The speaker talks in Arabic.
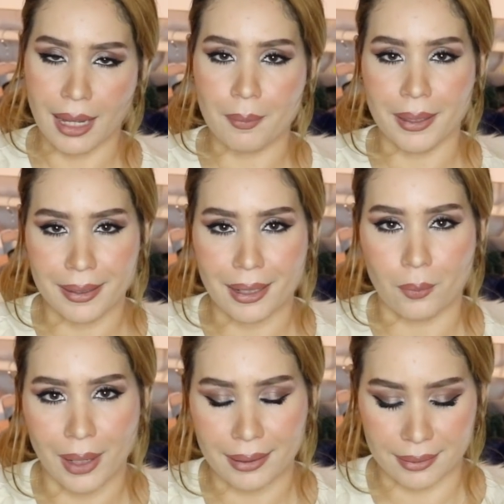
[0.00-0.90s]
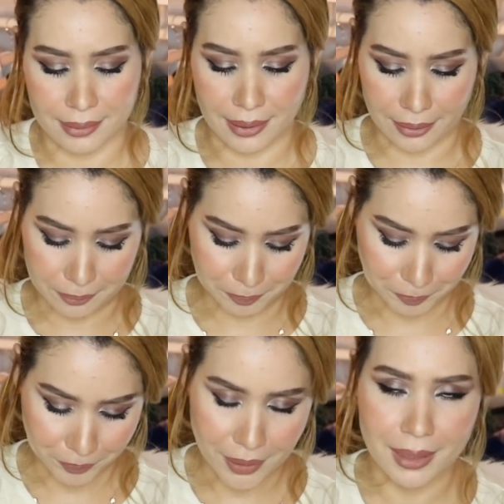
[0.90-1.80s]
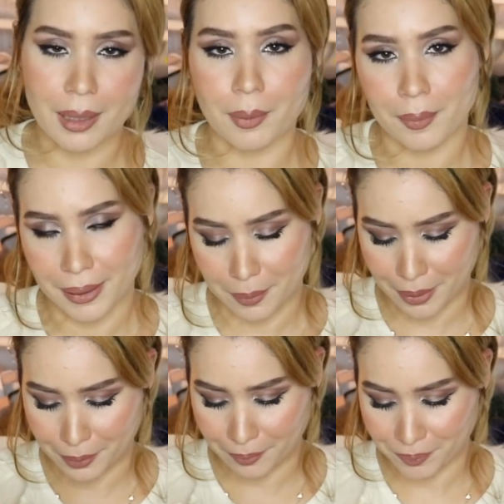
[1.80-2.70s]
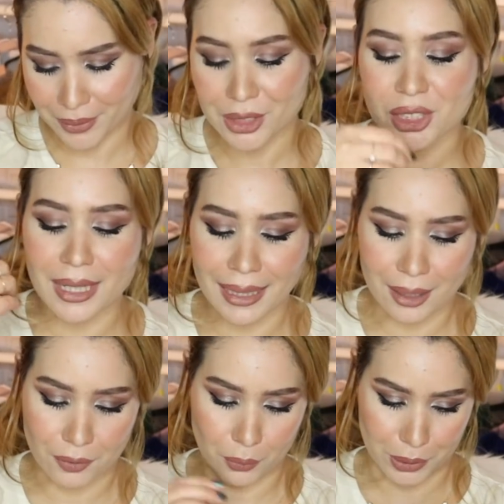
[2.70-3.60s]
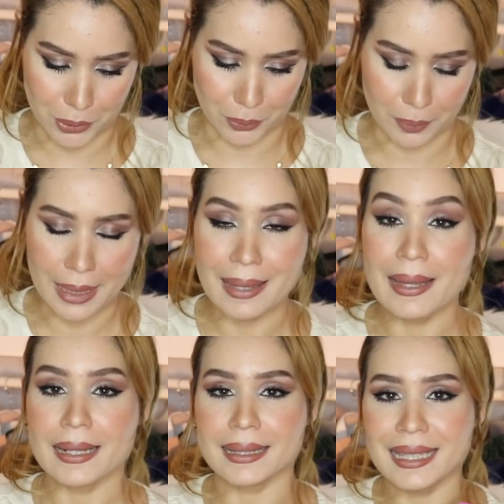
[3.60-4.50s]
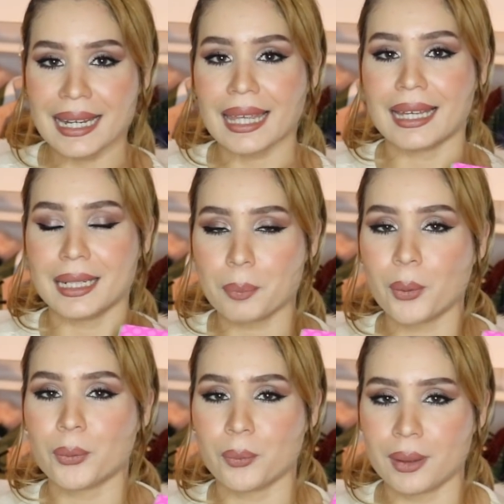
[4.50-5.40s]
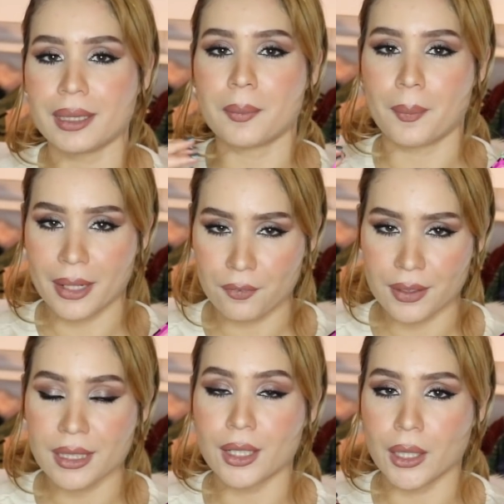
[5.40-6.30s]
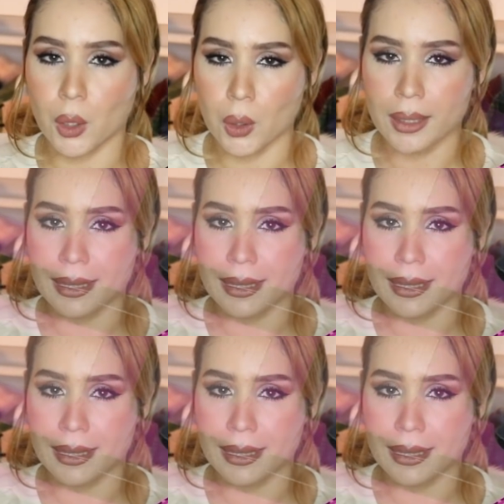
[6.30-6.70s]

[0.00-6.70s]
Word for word: اما كي روحت للدار يا بابا يا بابا شنلقى في وسطو نلقى لي برودوي بنفيت الكل